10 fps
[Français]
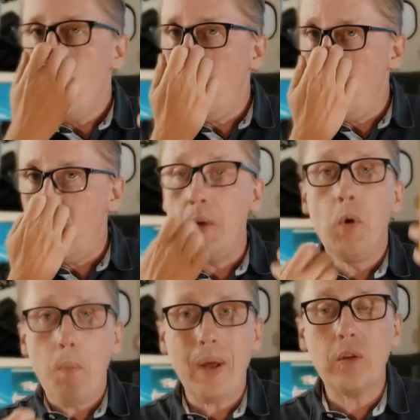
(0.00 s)
euh, elle ne
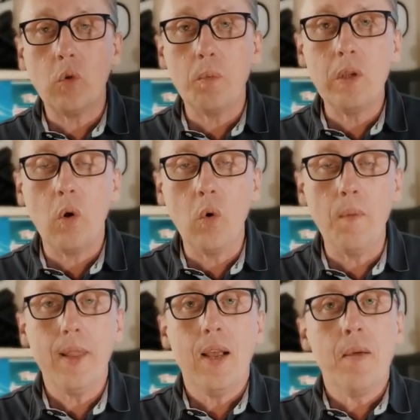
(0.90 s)
peut pas tomber dans l'eau
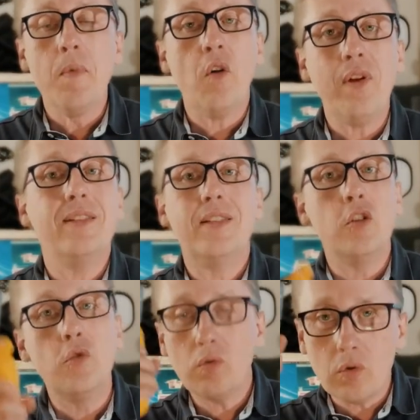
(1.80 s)
mais en fait c'est
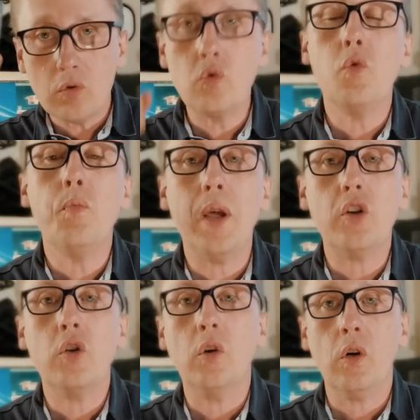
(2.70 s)
juste super
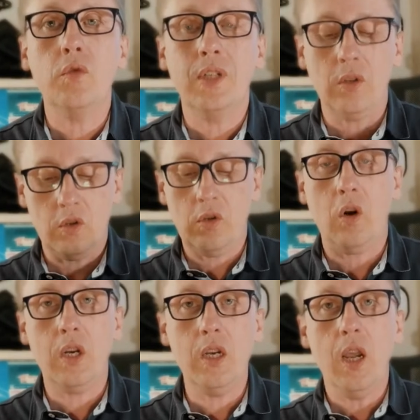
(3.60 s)
chiant quand vous êtes en
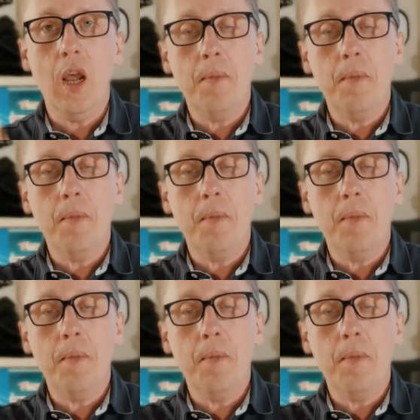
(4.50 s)
snorkeling